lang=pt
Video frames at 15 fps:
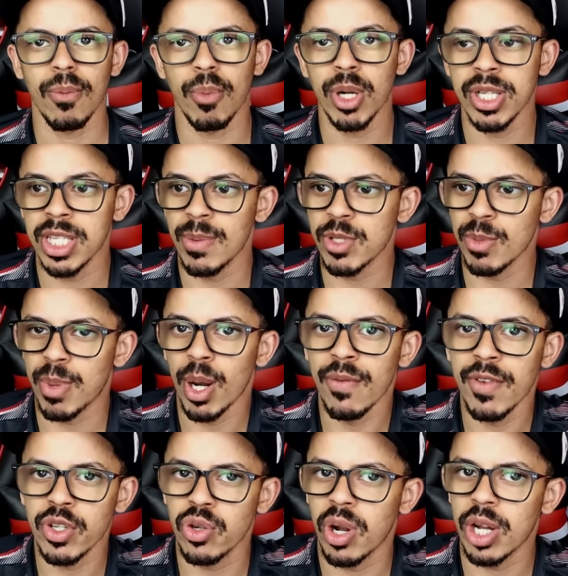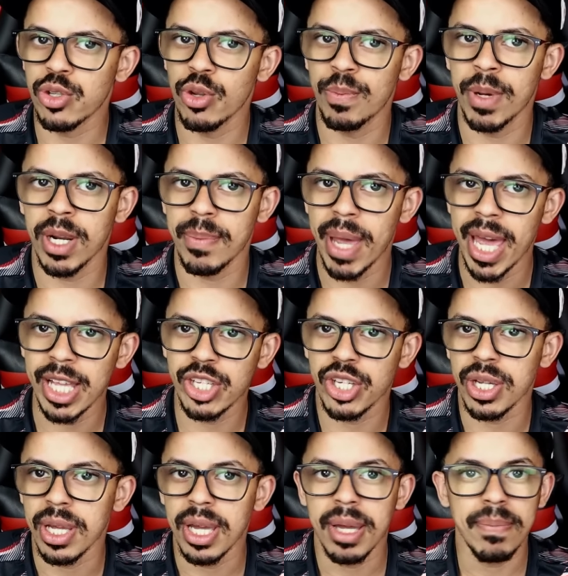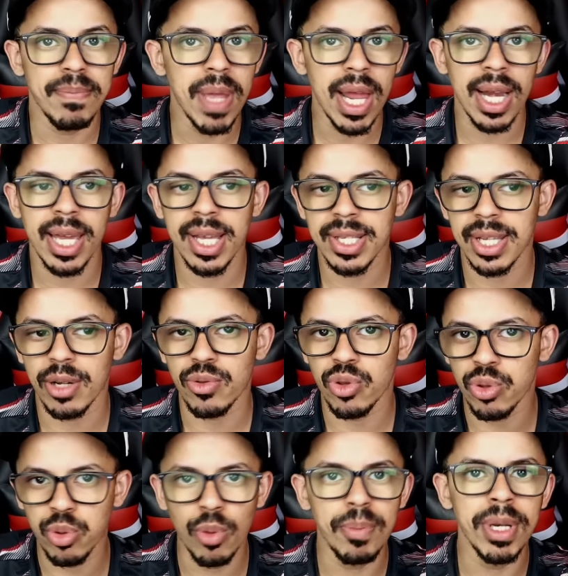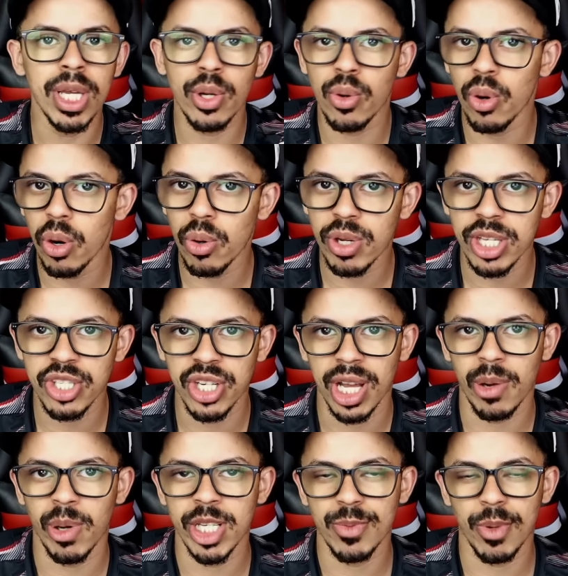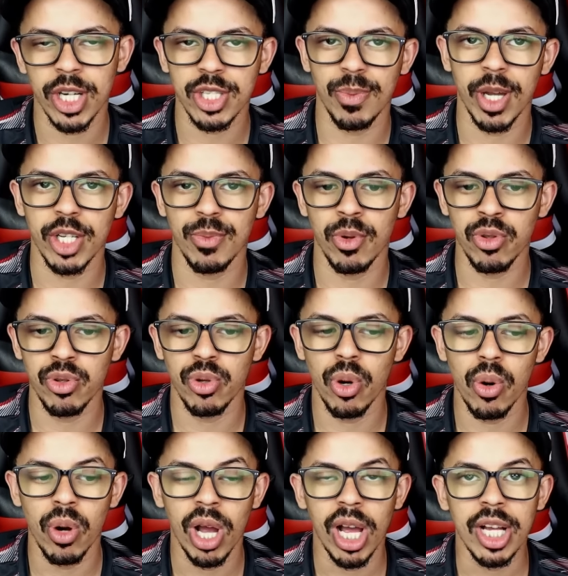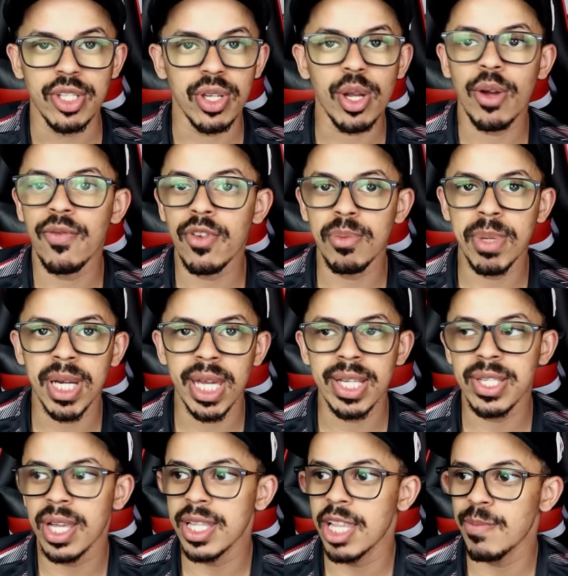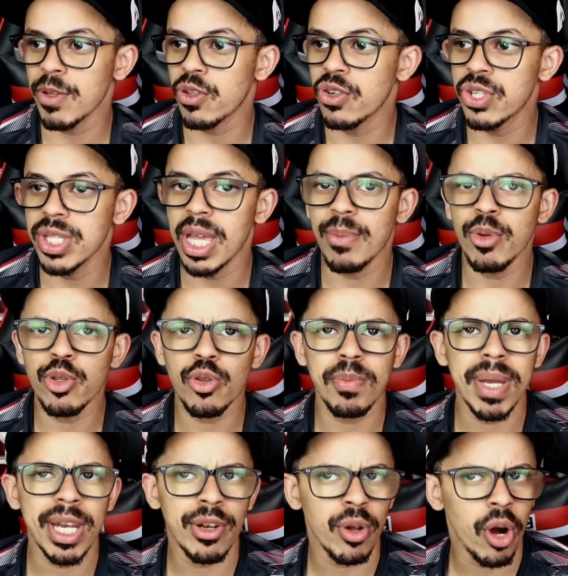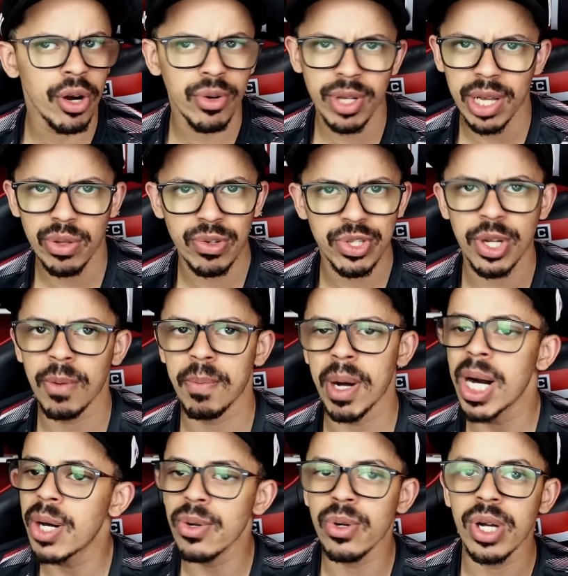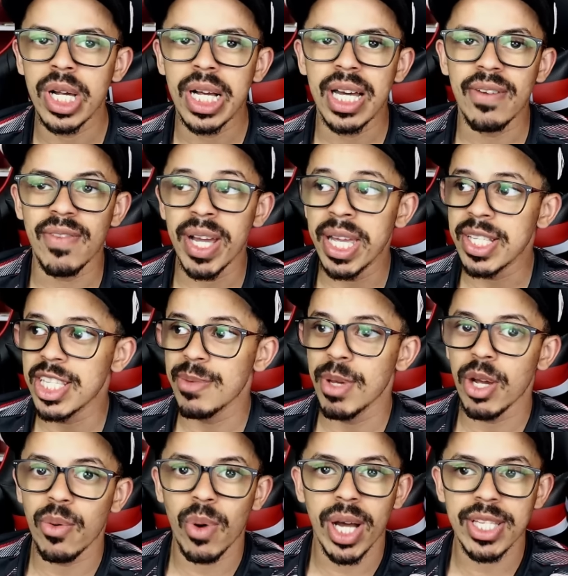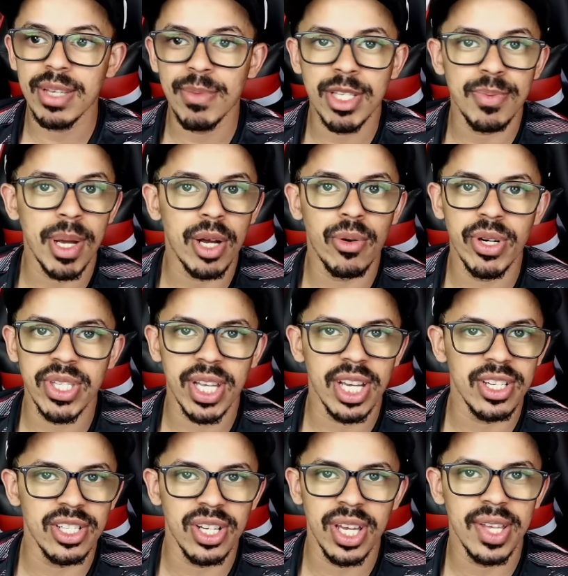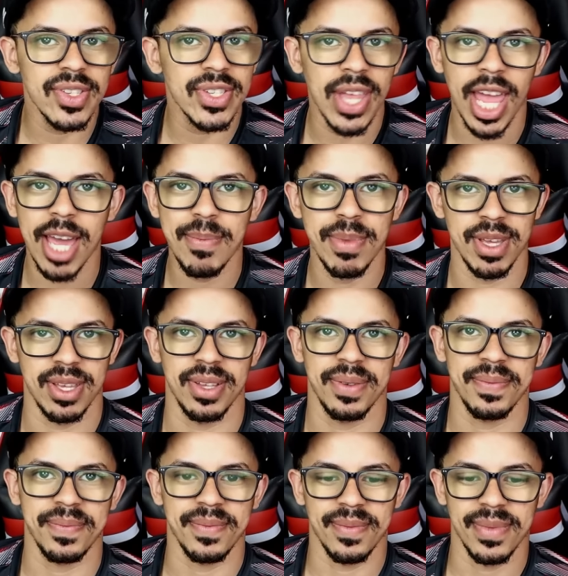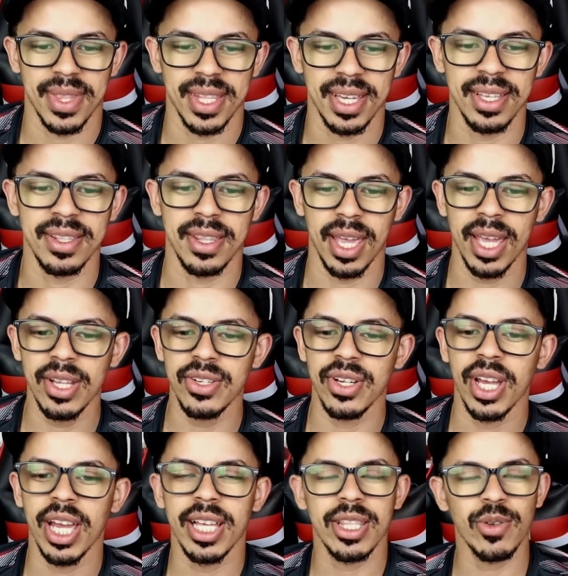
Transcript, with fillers: Por exemplo, o São Paulo fechou com a Superbet, beleza, duplicou o que tinha com a Sportsbet.io, só que o Fluminense, que tem uma torcida muito menor do que a do São Paulo, vai receber quase a mesma coisa que a gente recebe entende?